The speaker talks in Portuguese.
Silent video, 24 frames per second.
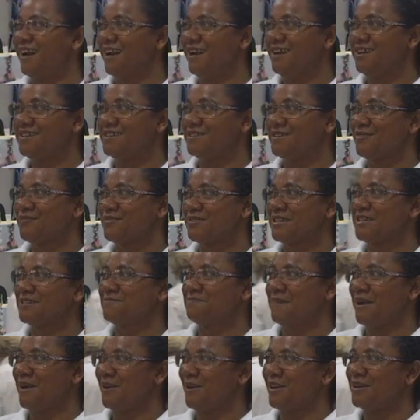Além de São
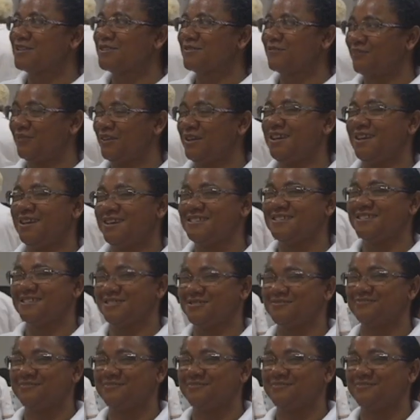Vicente Palote, filhas de